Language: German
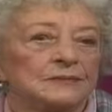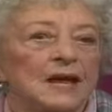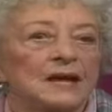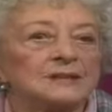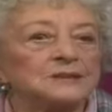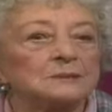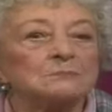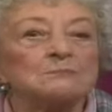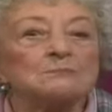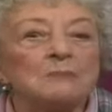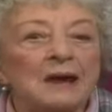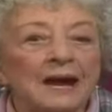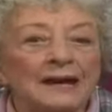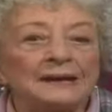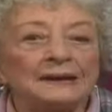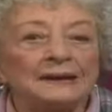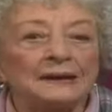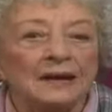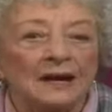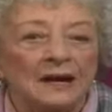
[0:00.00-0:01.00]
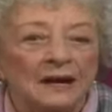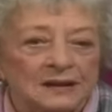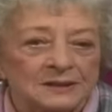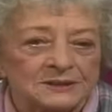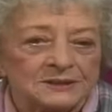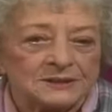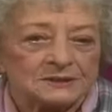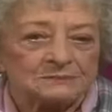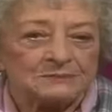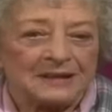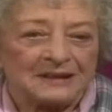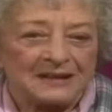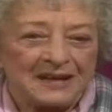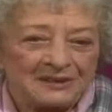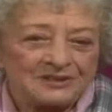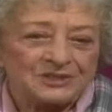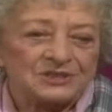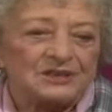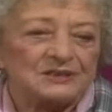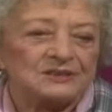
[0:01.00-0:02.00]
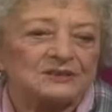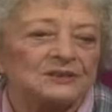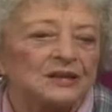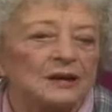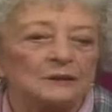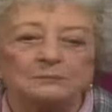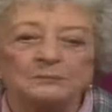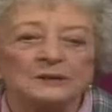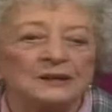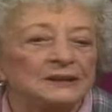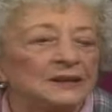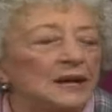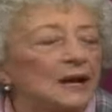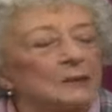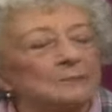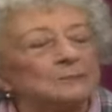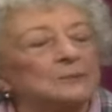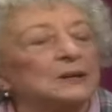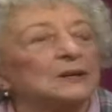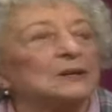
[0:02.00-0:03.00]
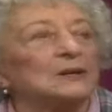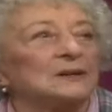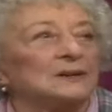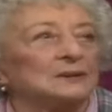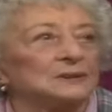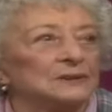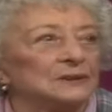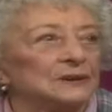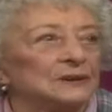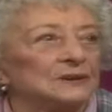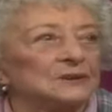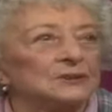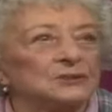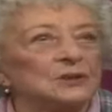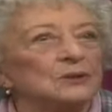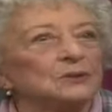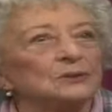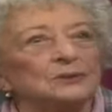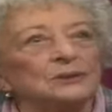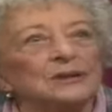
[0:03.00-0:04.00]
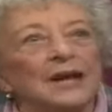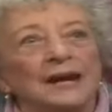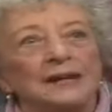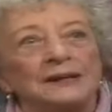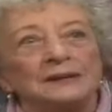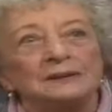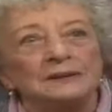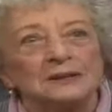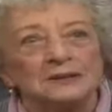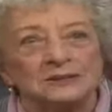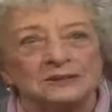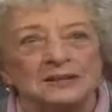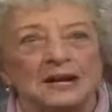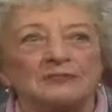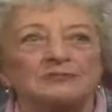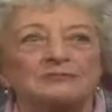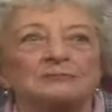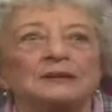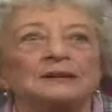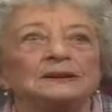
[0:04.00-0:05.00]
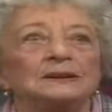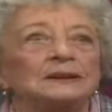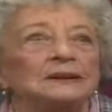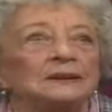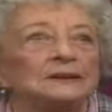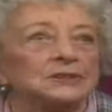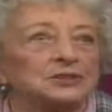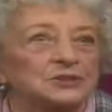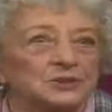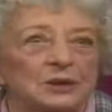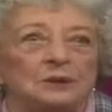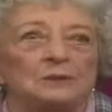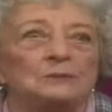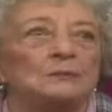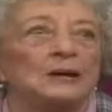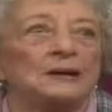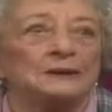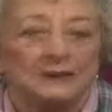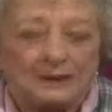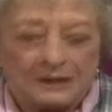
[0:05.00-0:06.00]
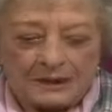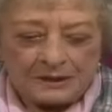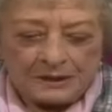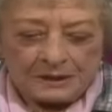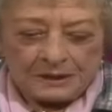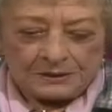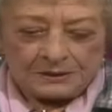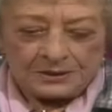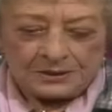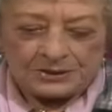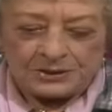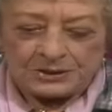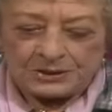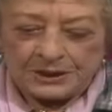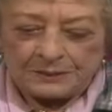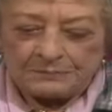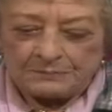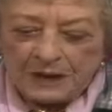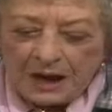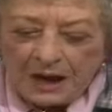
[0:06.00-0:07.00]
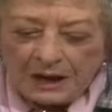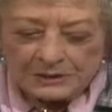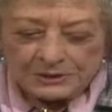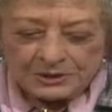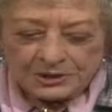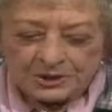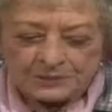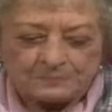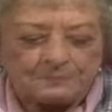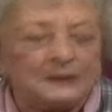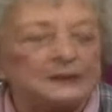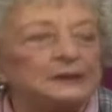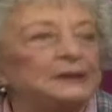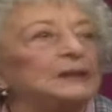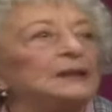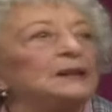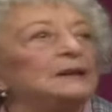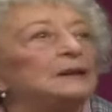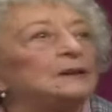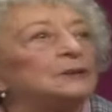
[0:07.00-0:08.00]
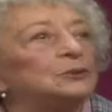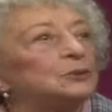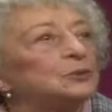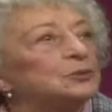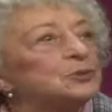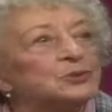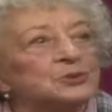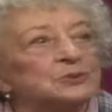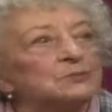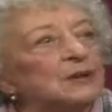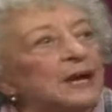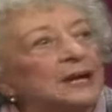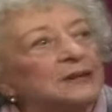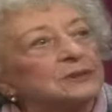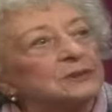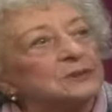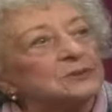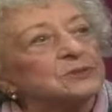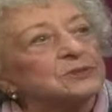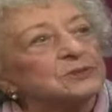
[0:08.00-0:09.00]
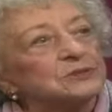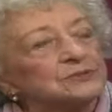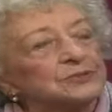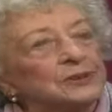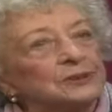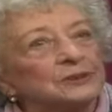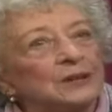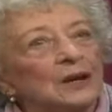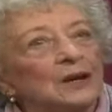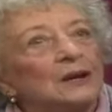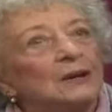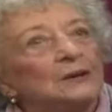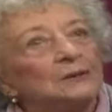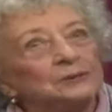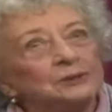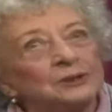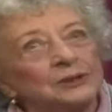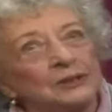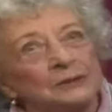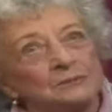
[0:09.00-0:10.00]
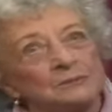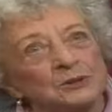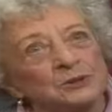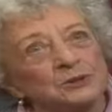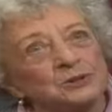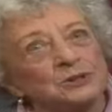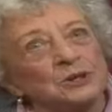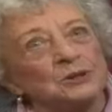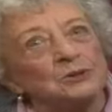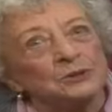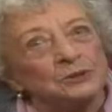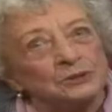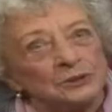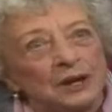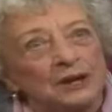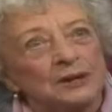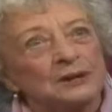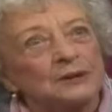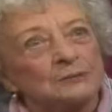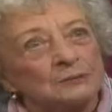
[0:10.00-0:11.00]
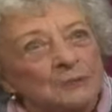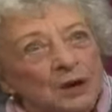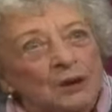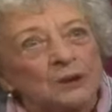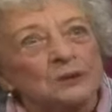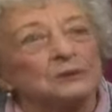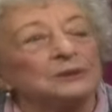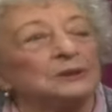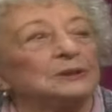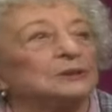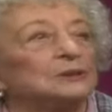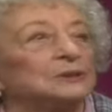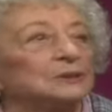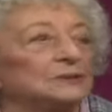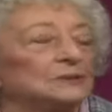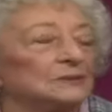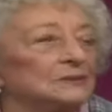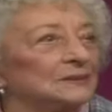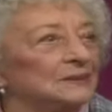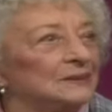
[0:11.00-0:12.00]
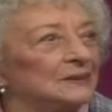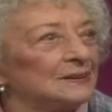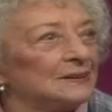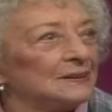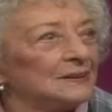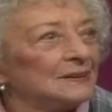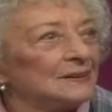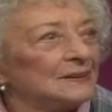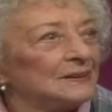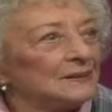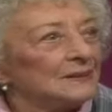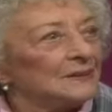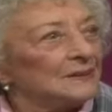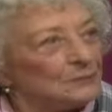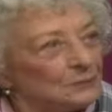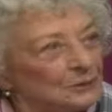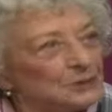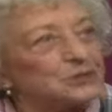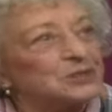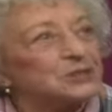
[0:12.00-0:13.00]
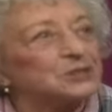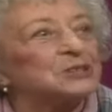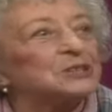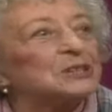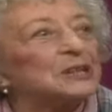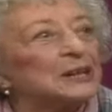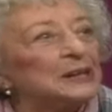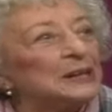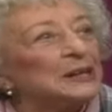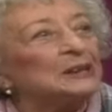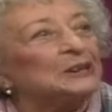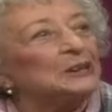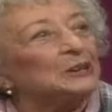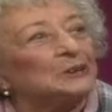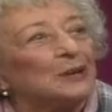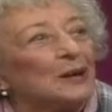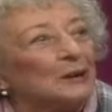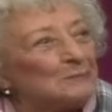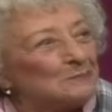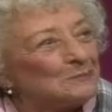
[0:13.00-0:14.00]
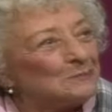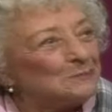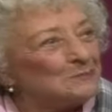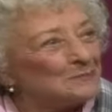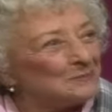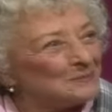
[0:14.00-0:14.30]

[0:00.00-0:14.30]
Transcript: Also mein Arzt, mein Hausarzt, der hat mir ja abgeraten. Der hat gesagt, nein, das darf man nicht, das soll man, das ist eben altersbedingt und so weiter und so fort. Und ich habe mir gesagt, nein, ich mag nicht. Mhm. Ich will es jetzt gerichtet haben.